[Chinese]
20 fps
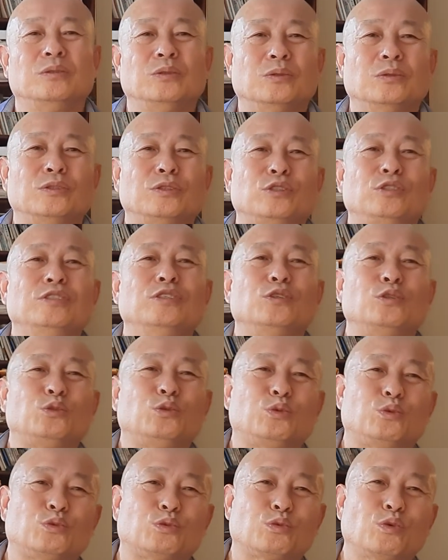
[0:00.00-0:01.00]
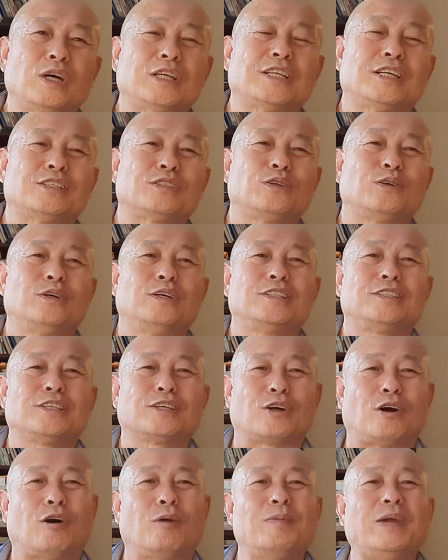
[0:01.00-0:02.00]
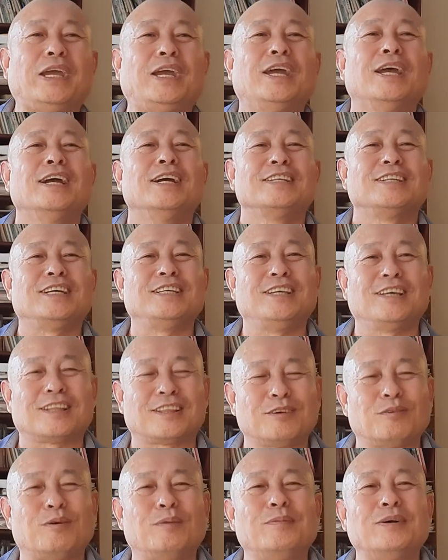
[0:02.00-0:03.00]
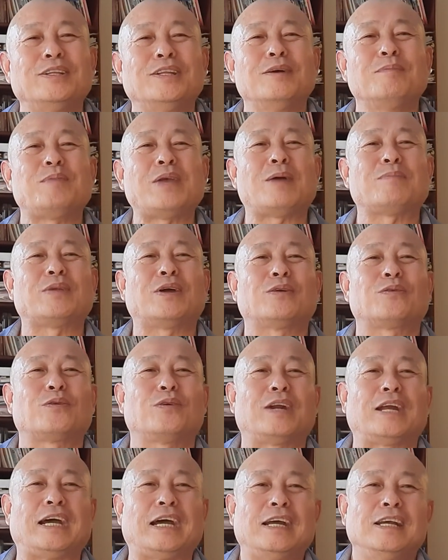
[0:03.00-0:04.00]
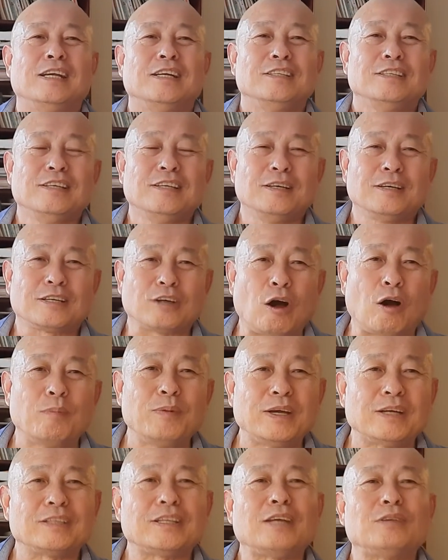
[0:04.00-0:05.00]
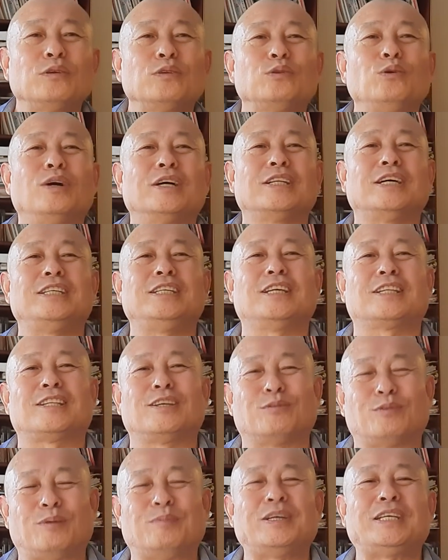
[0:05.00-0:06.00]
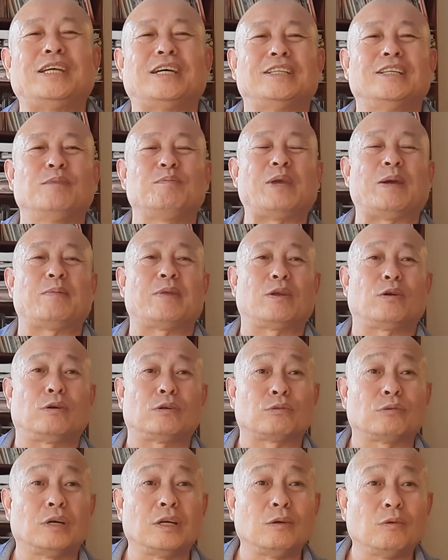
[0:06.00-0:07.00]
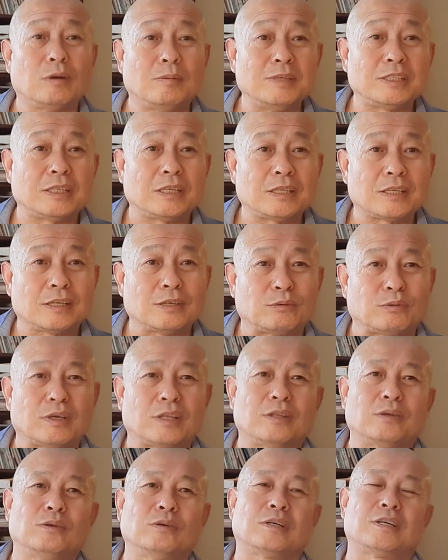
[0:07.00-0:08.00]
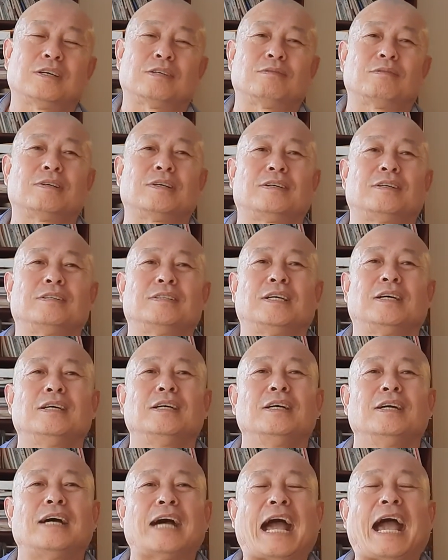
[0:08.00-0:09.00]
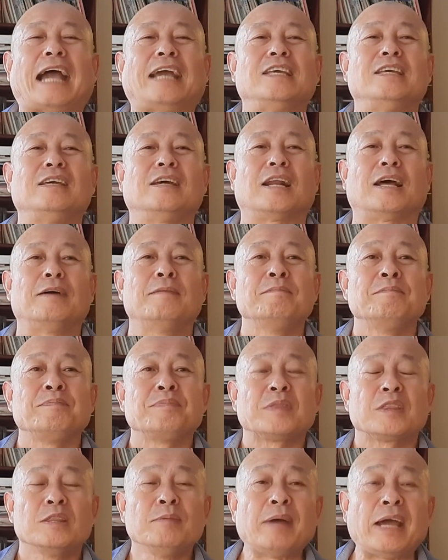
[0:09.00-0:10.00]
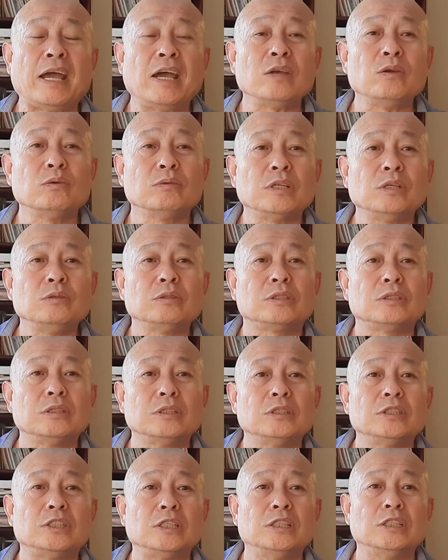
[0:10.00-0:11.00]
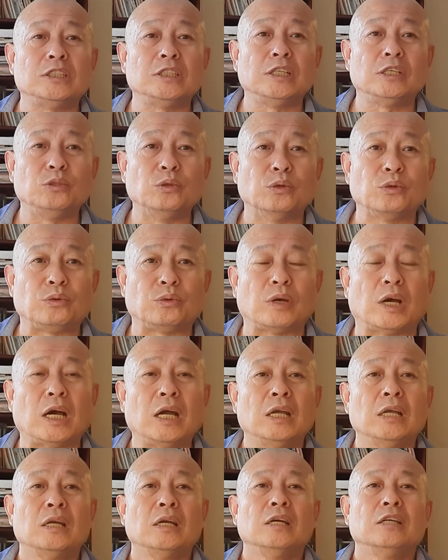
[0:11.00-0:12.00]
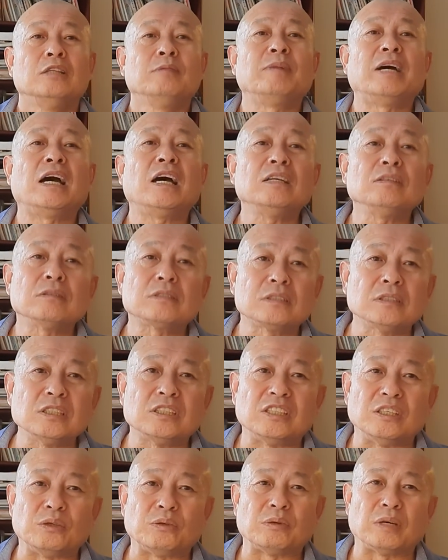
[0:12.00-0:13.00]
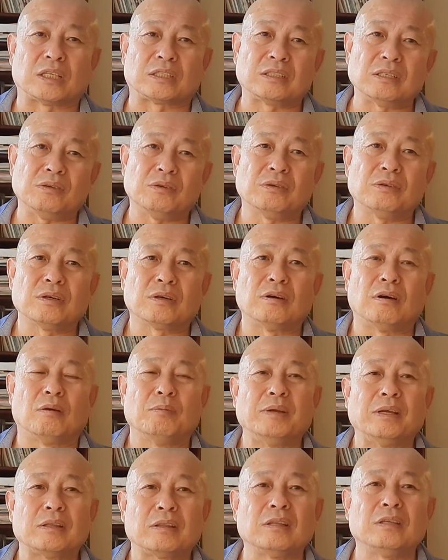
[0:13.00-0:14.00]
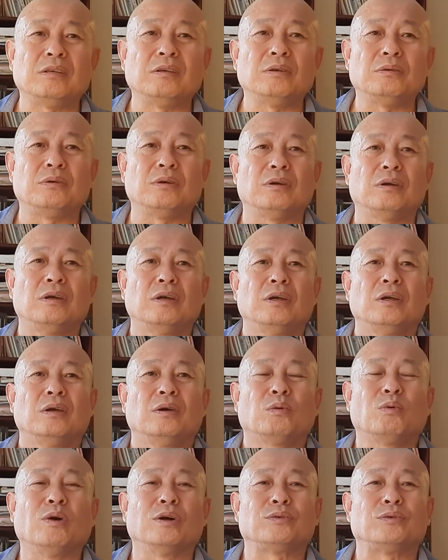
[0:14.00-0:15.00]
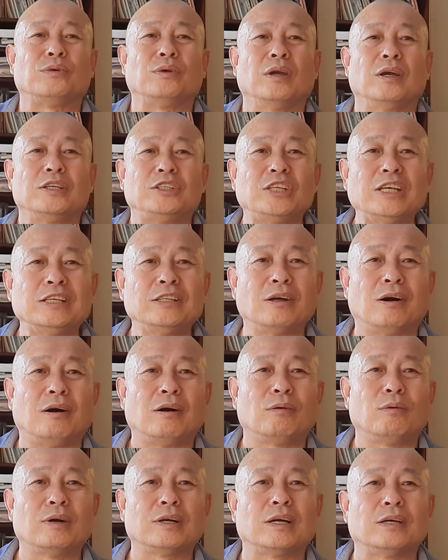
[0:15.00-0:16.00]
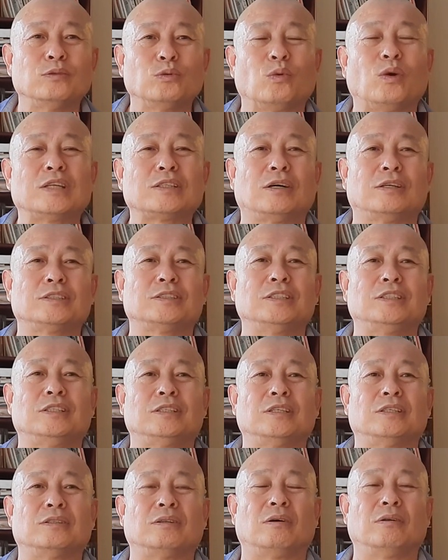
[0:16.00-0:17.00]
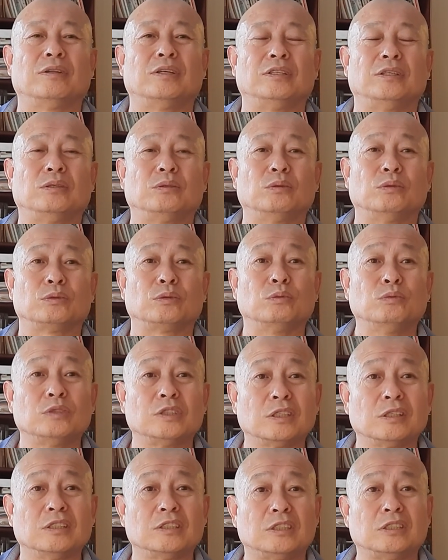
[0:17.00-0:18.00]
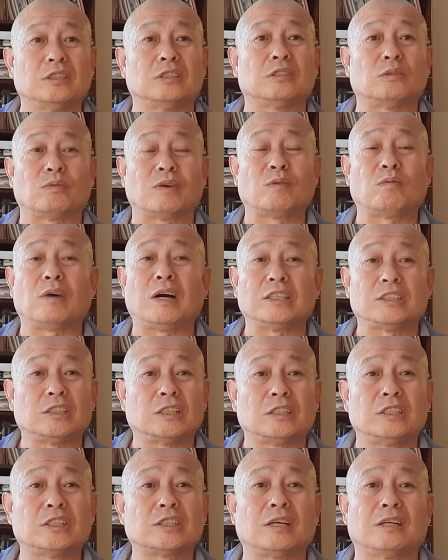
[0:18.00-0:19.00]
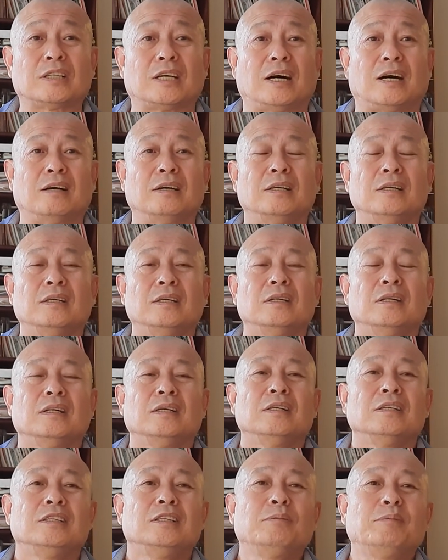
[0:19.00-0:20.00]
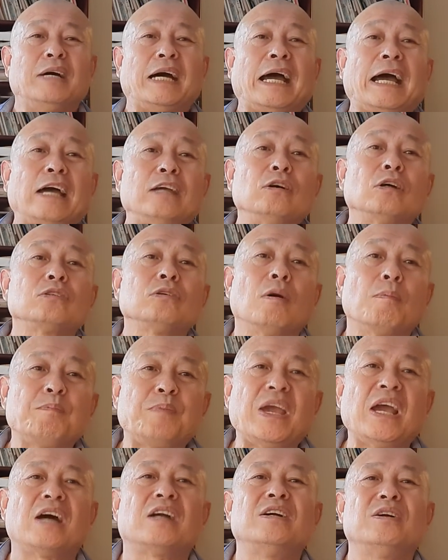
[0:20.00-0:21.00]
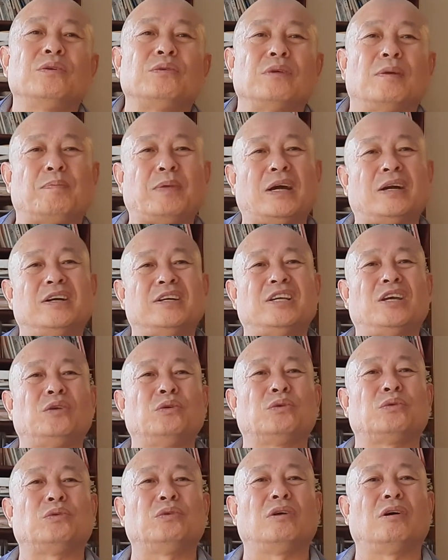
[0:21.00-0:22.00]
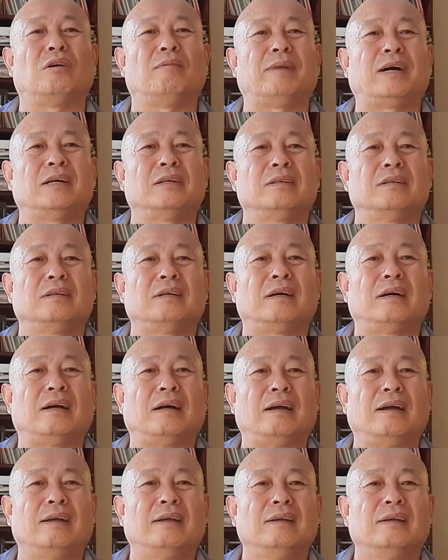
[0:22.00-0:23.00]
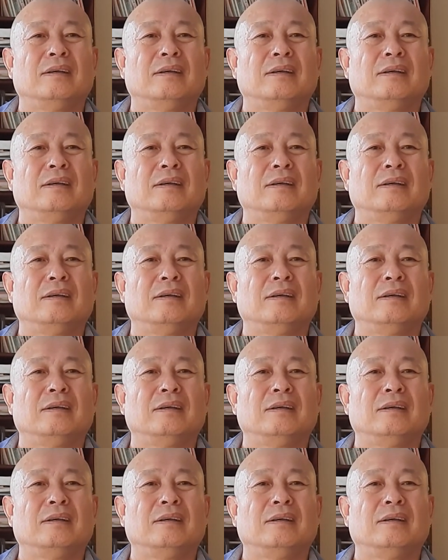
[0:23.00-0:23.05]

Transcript: 有你说的时候是拷贝的意思，我们能辨别出来；你拷贝了再去做的意思，我们也能辨别出来。所以，我们现在这个学字有各种各样的含义了。那么还有呢，有知识信息有学，那么还要自己学，自己去拷贝，自己去获取、印到或者挪到自己的脑子里头，从这个知识文化形而上的啊。那么还要叫别人学，别人也有需要嘛，啊。